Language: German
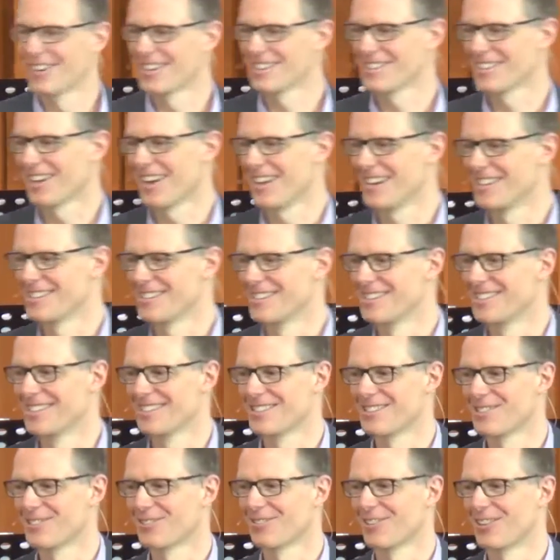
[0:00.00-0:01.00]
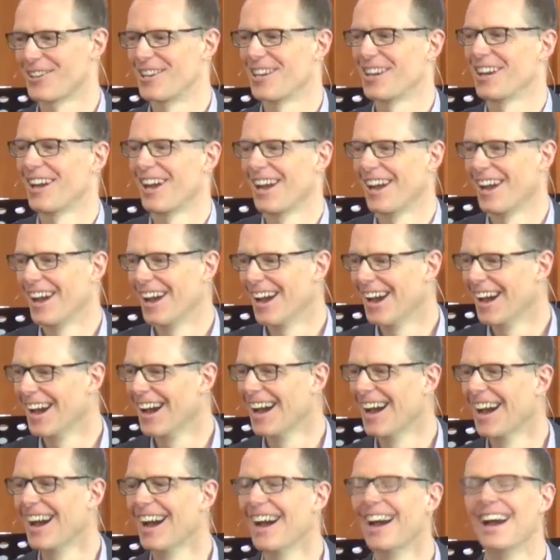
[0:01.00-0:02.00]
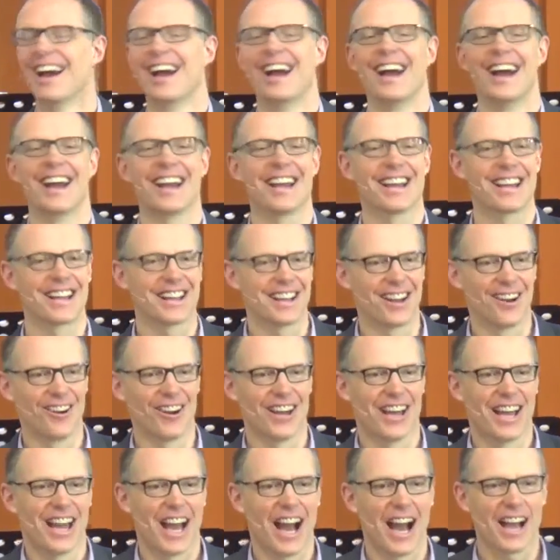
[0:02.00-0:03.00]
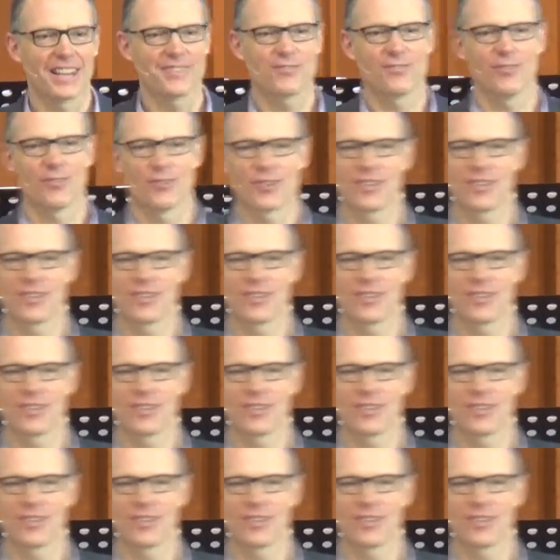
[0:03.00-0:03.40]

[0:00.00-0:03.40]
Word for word: okay, sie halten sich zurück. Genau. Also,